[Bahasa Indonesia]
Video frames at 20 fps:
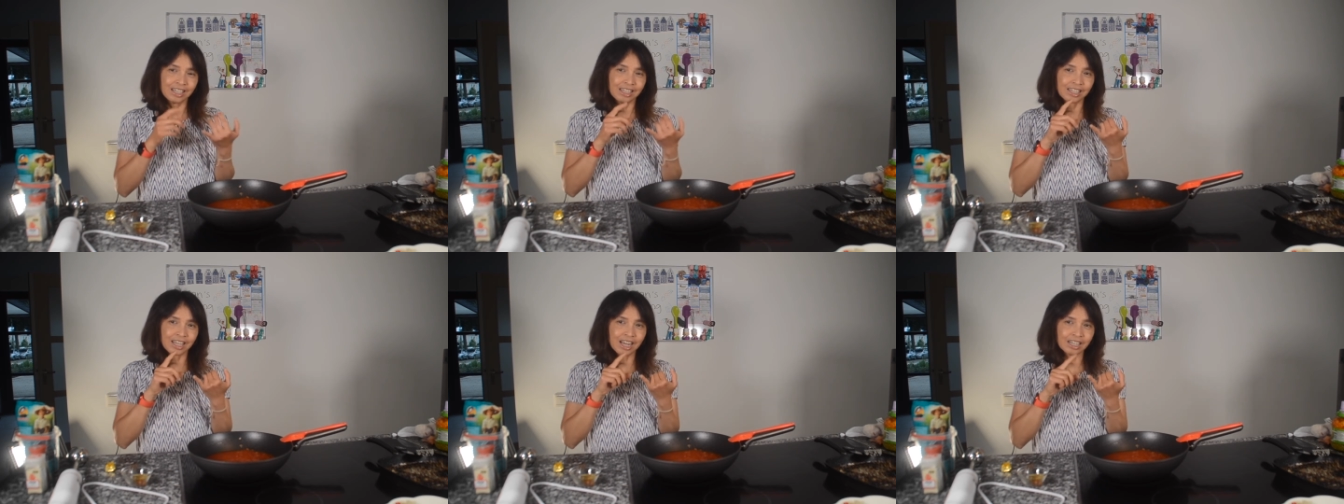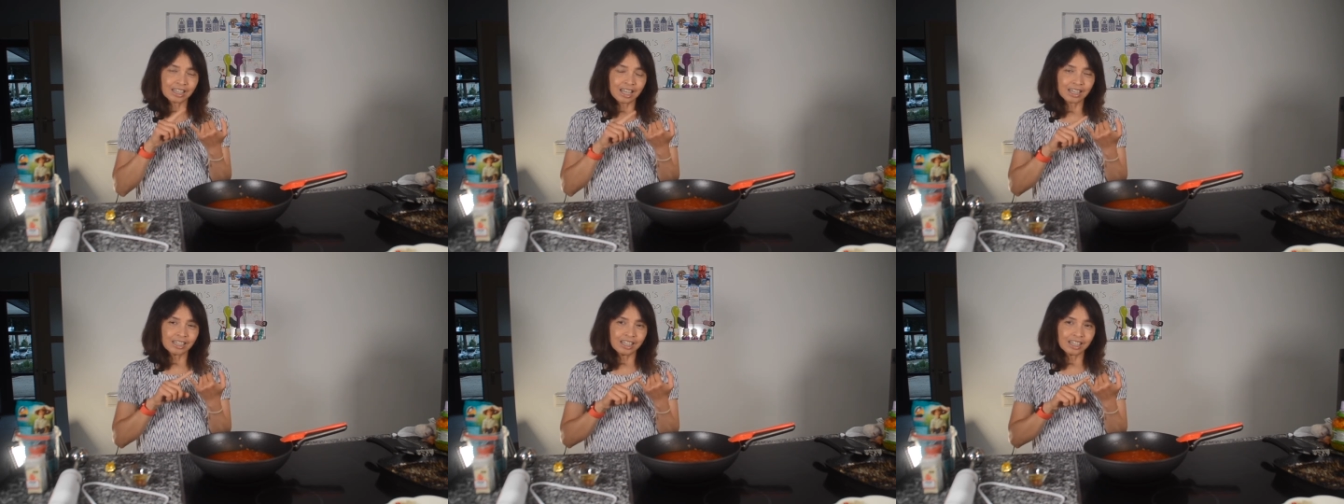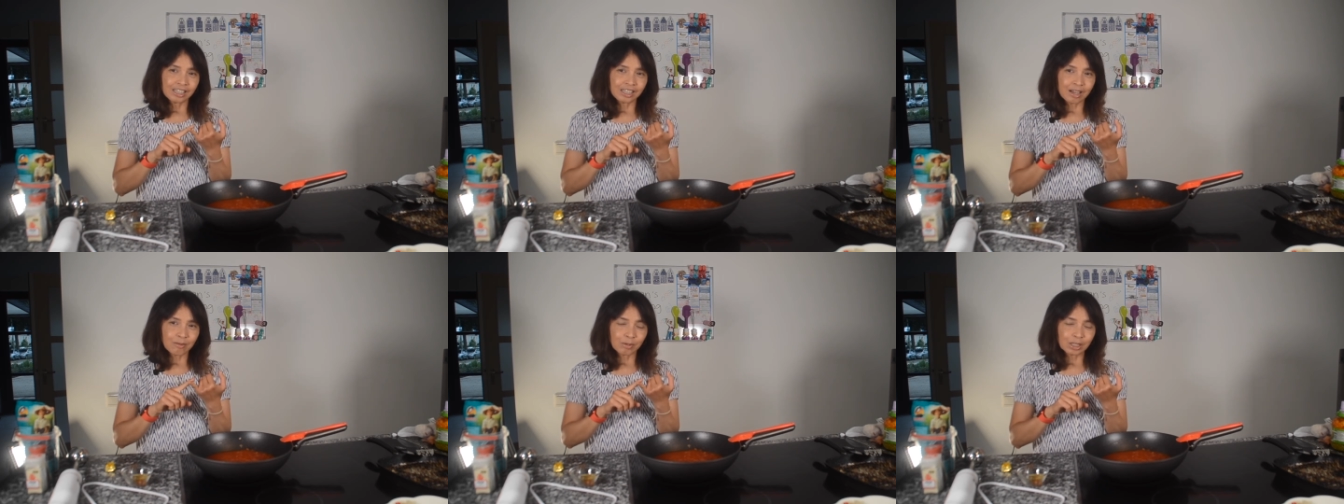Yang tadi
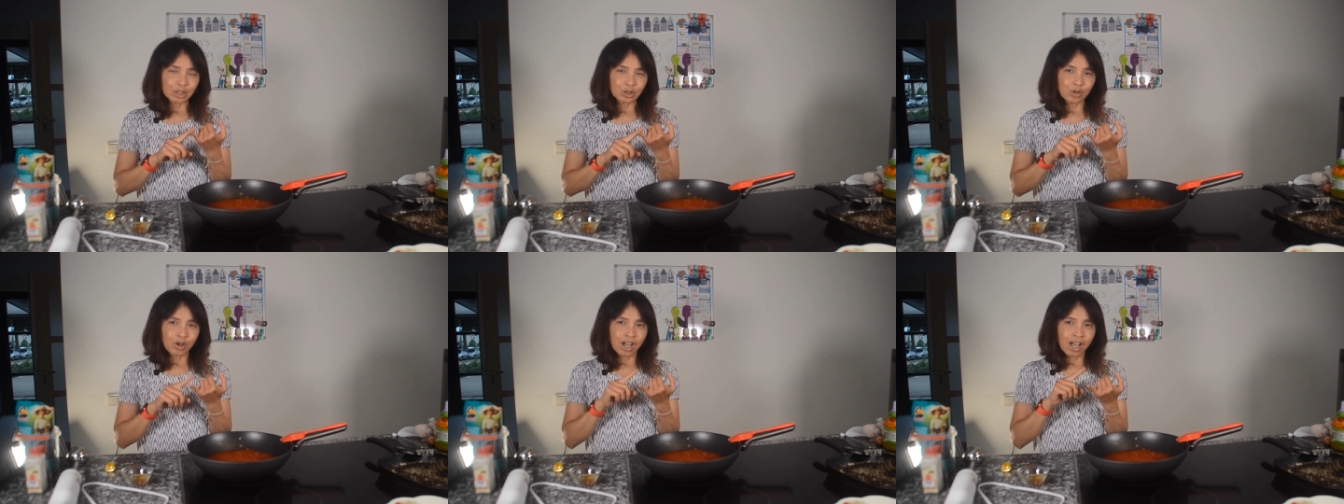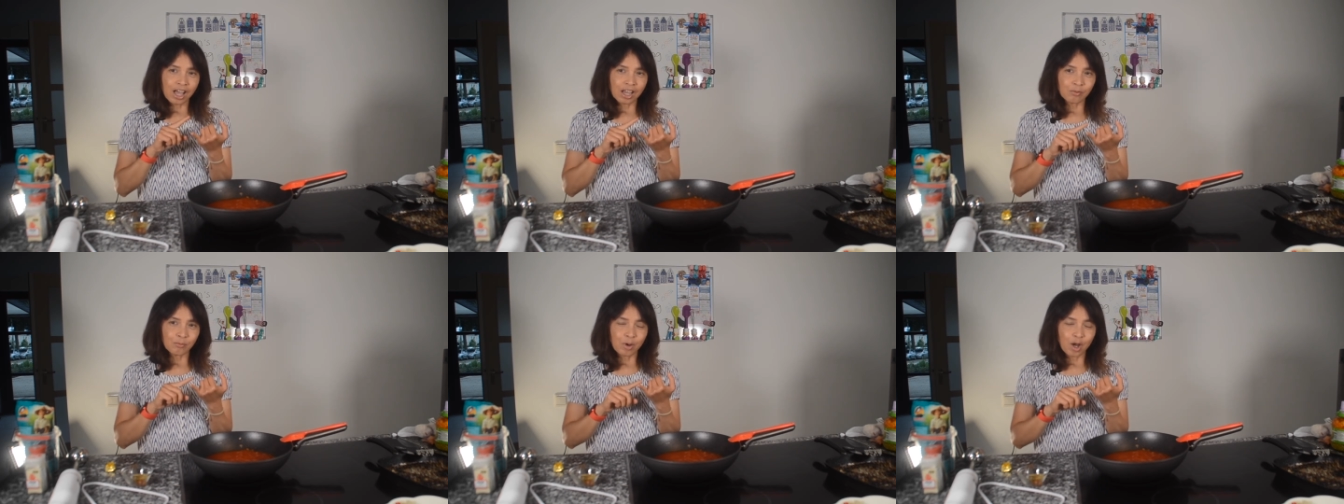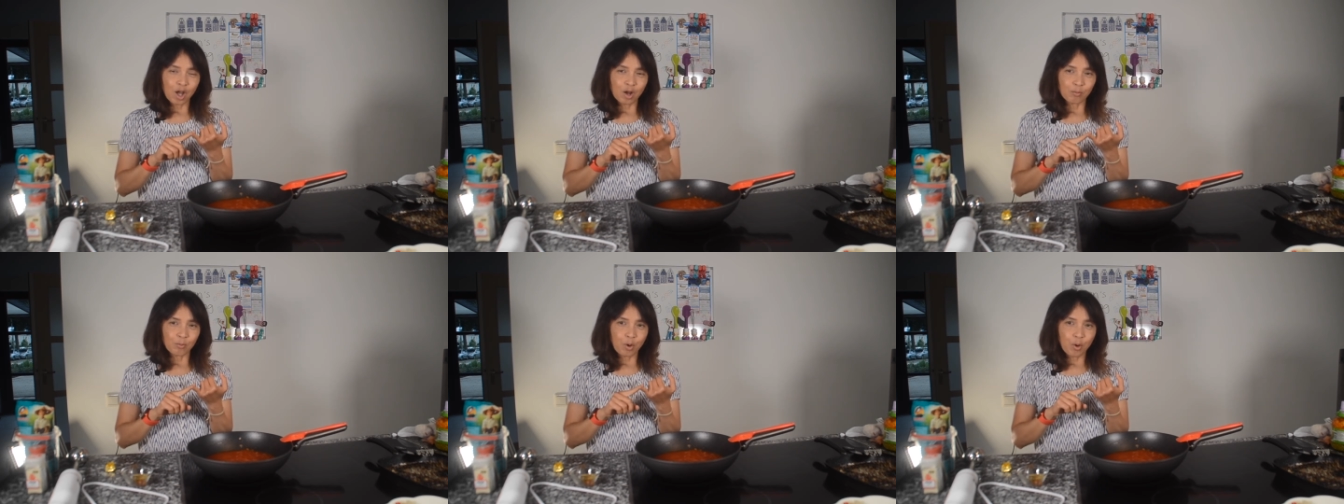kita masukkan
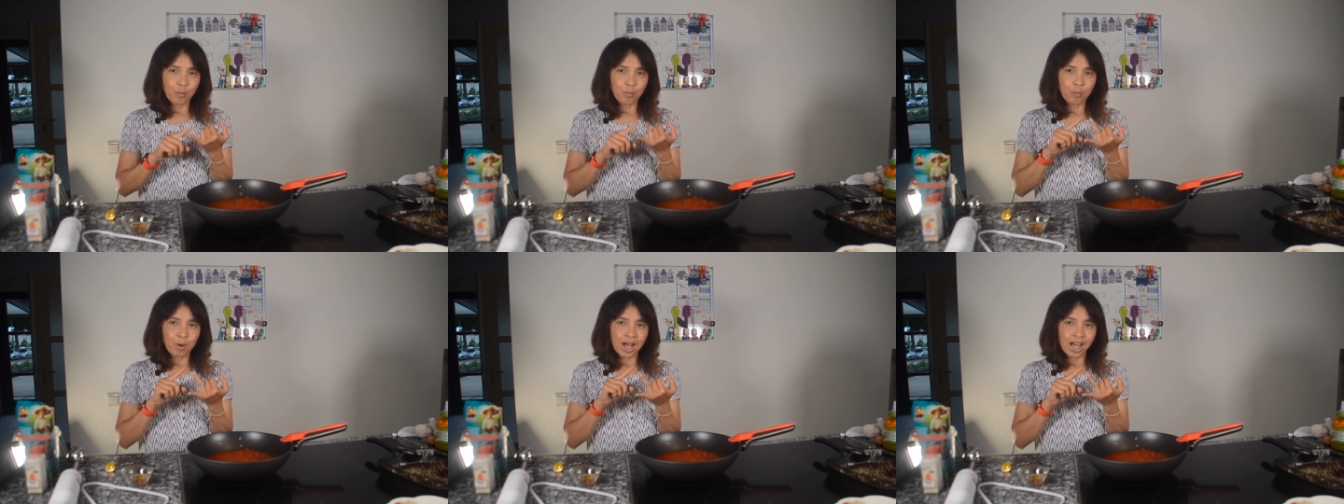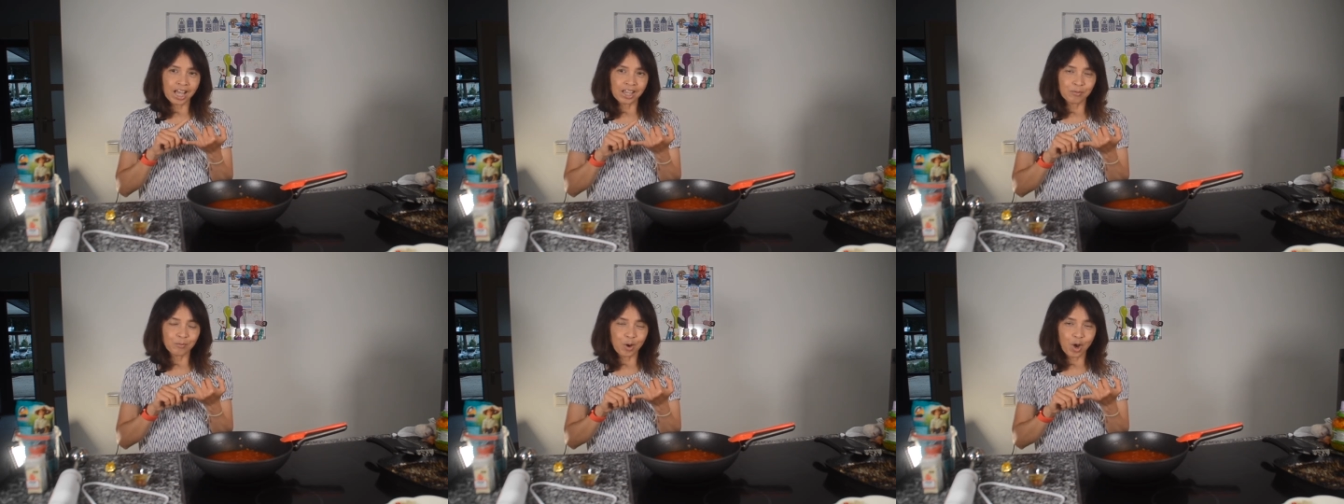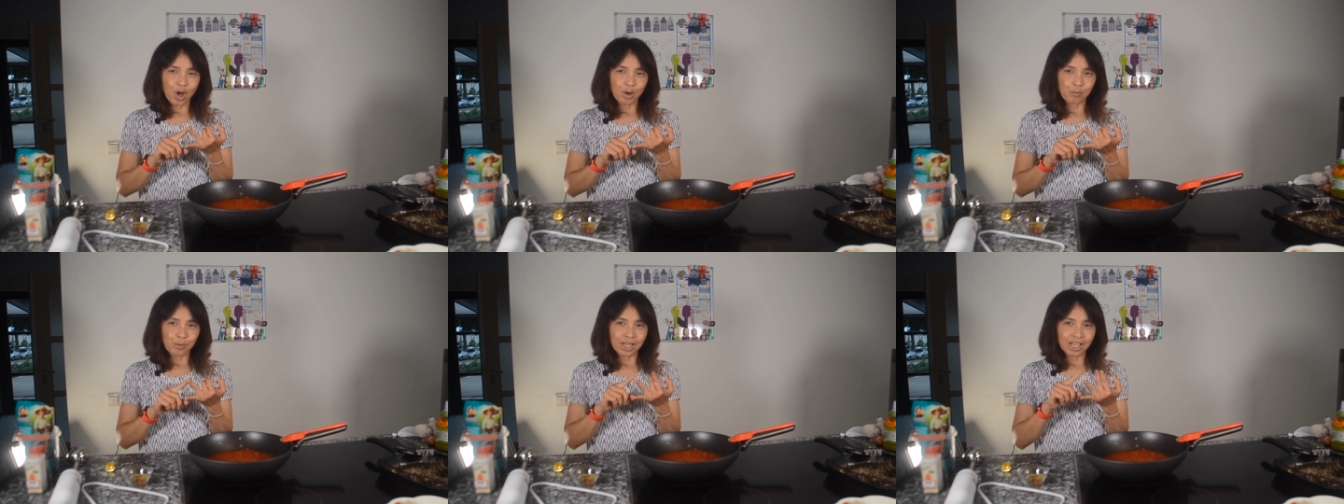bawang bombay,
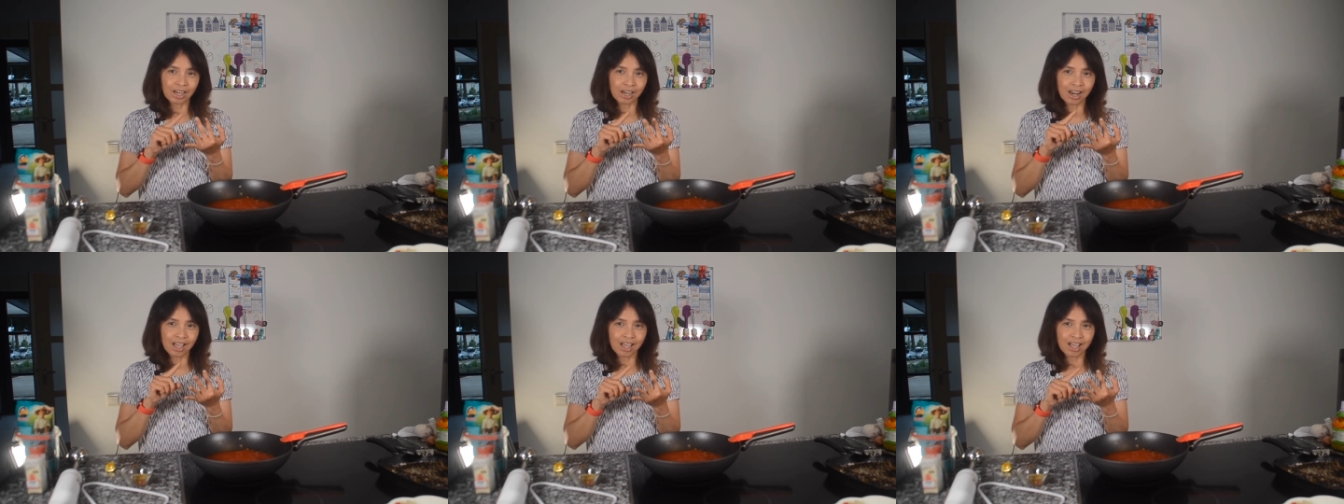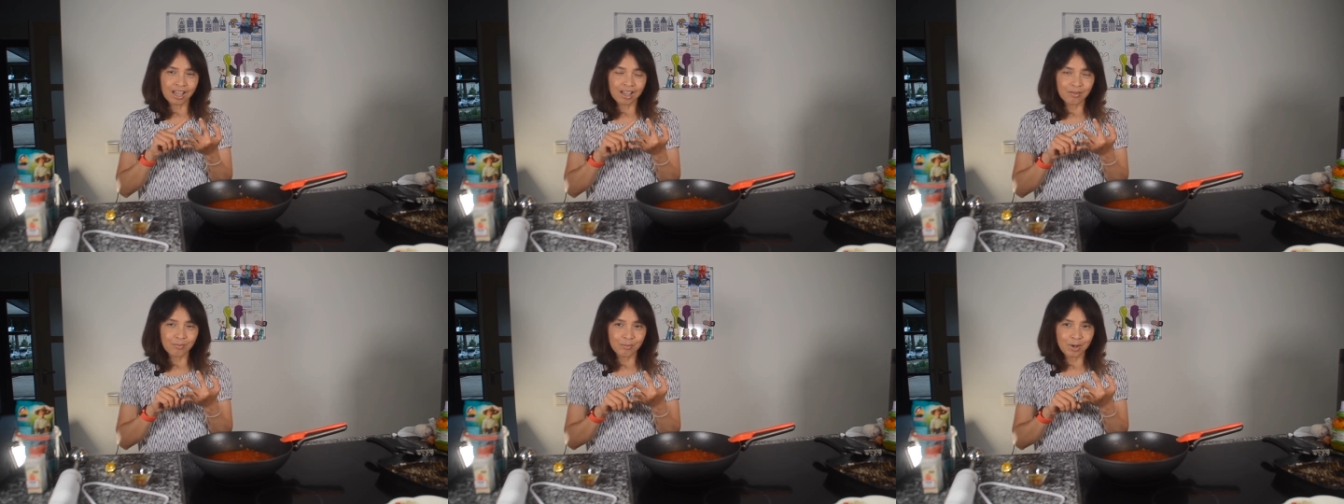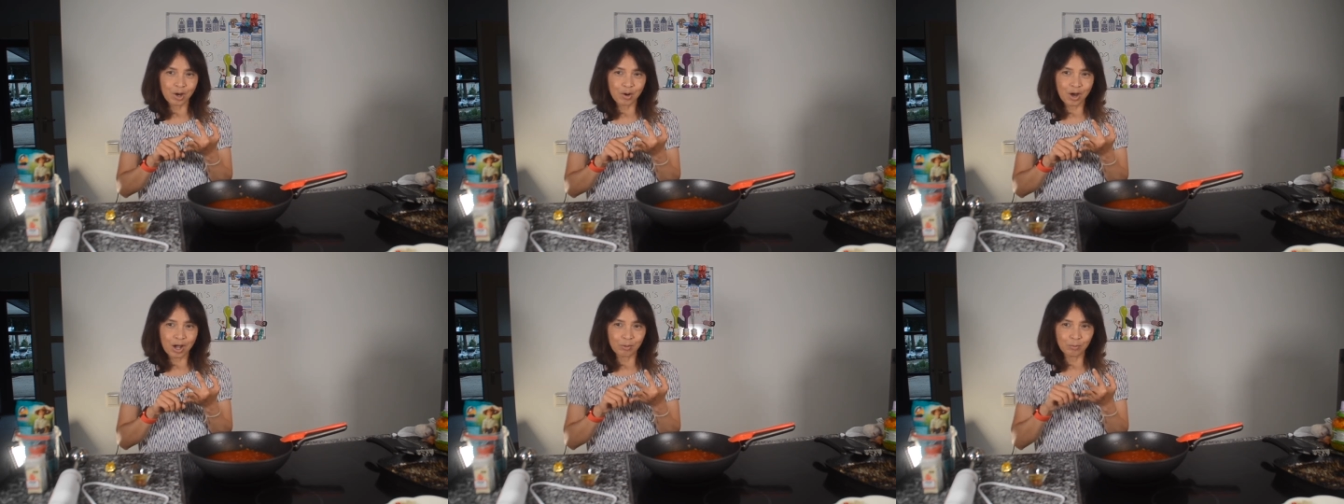bawang merah,
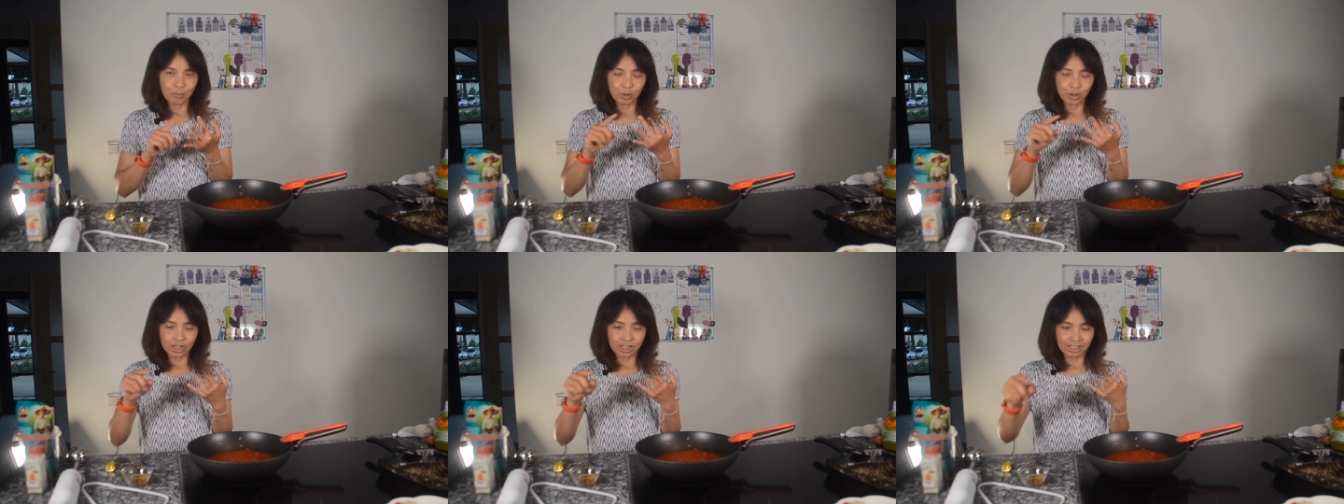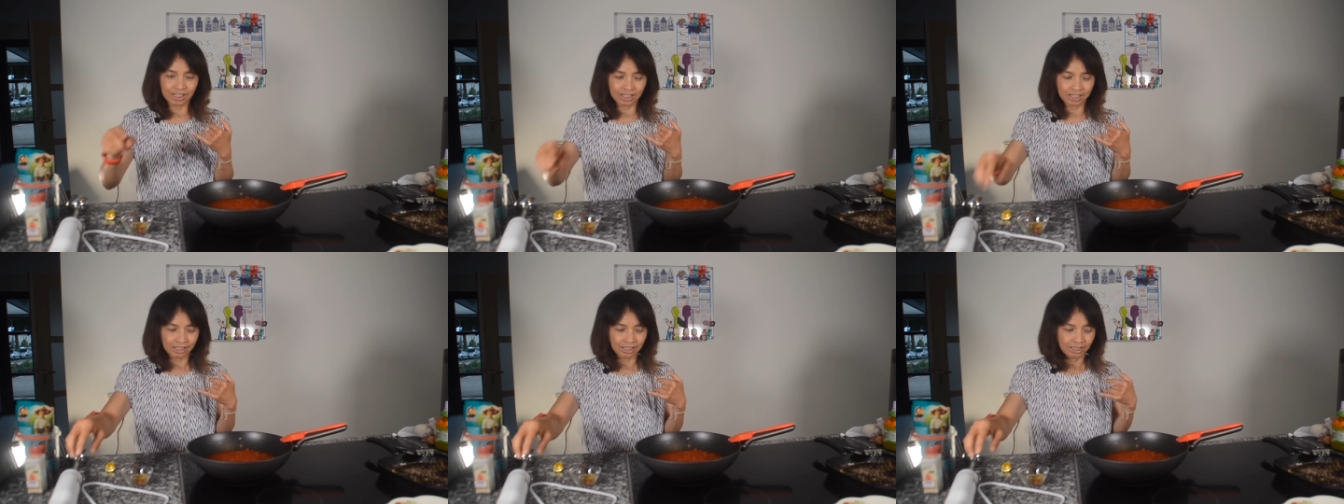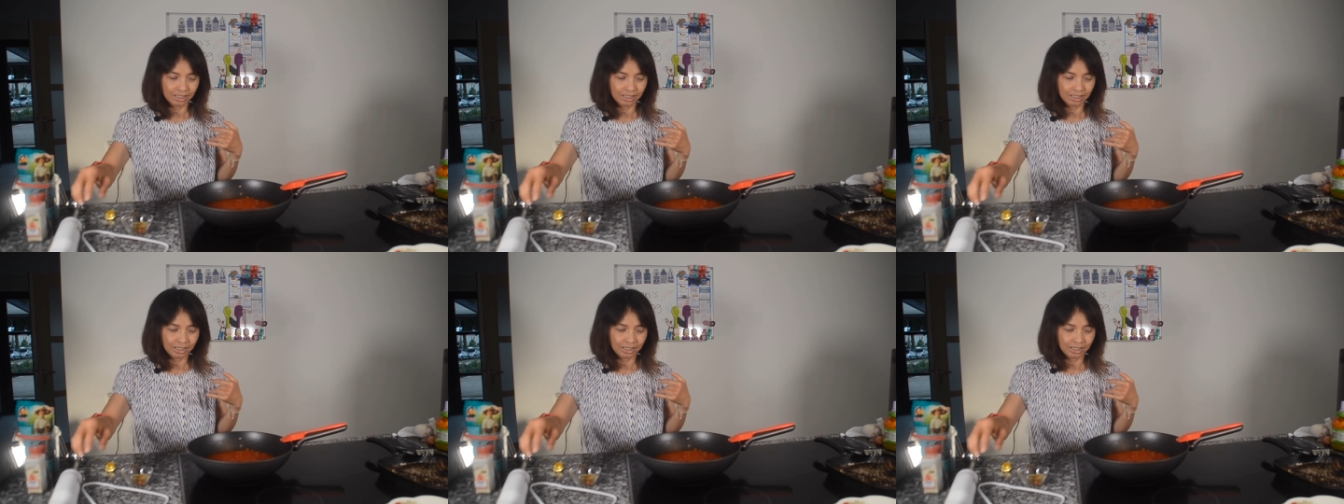bawang putih.